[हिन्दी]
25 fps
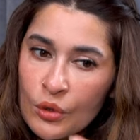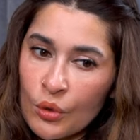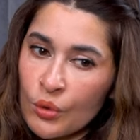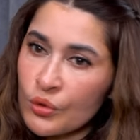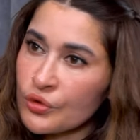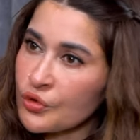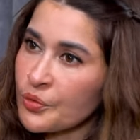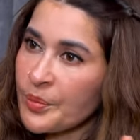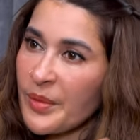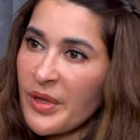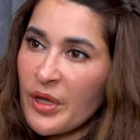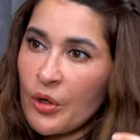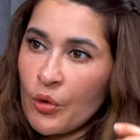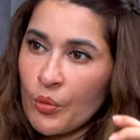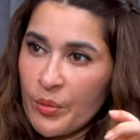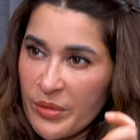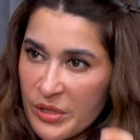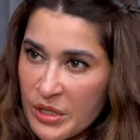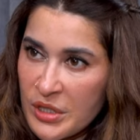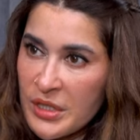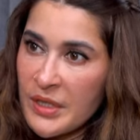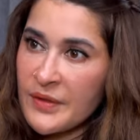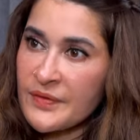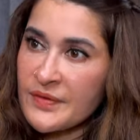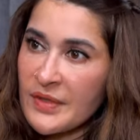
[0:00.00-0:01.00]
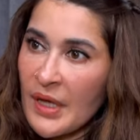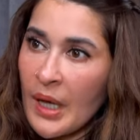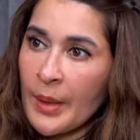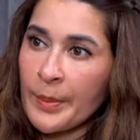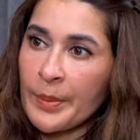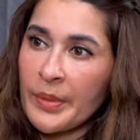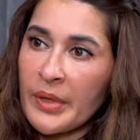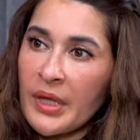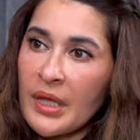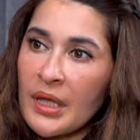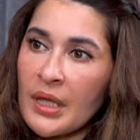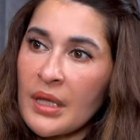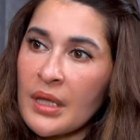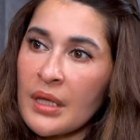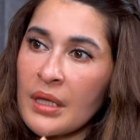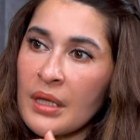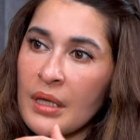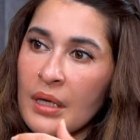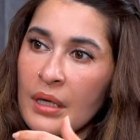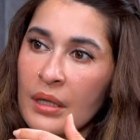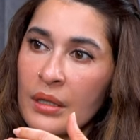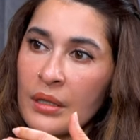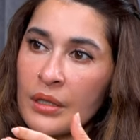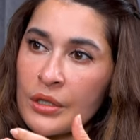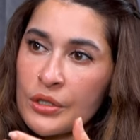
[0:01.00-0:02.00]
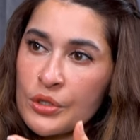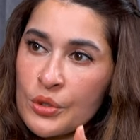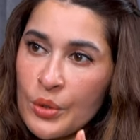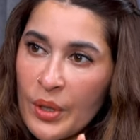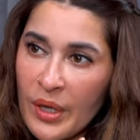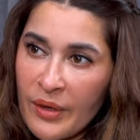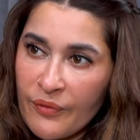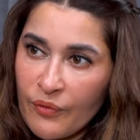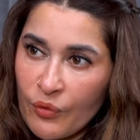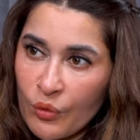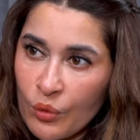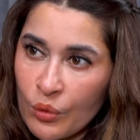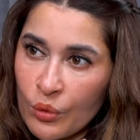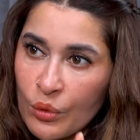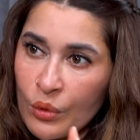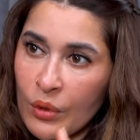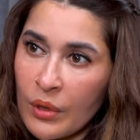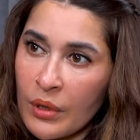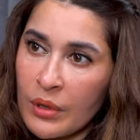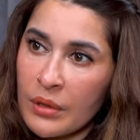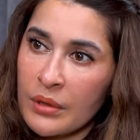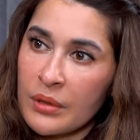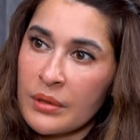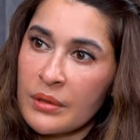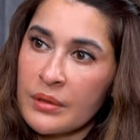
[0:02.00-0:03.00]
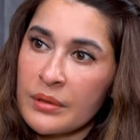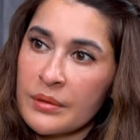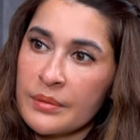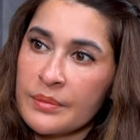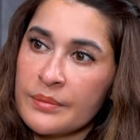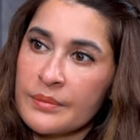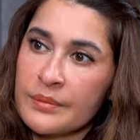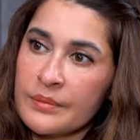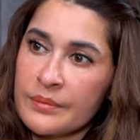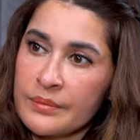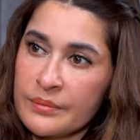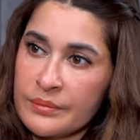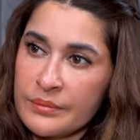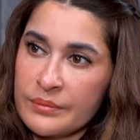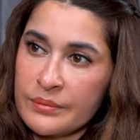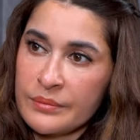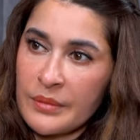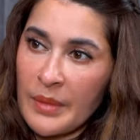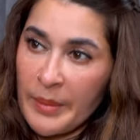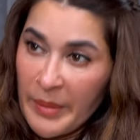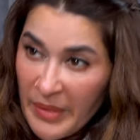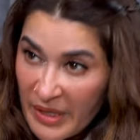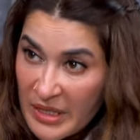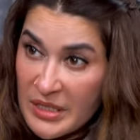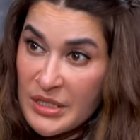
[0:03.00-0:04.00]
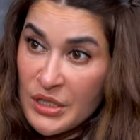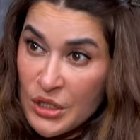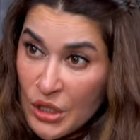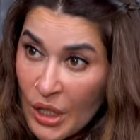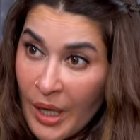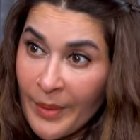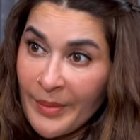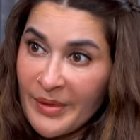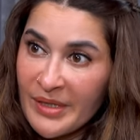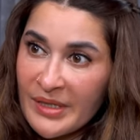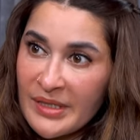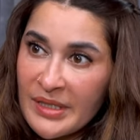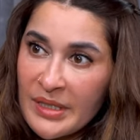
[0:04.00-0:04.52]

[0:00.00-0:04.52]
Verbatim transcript: तो उसमें उमर शरीफ साहब की जो है वो मर्जी शामिल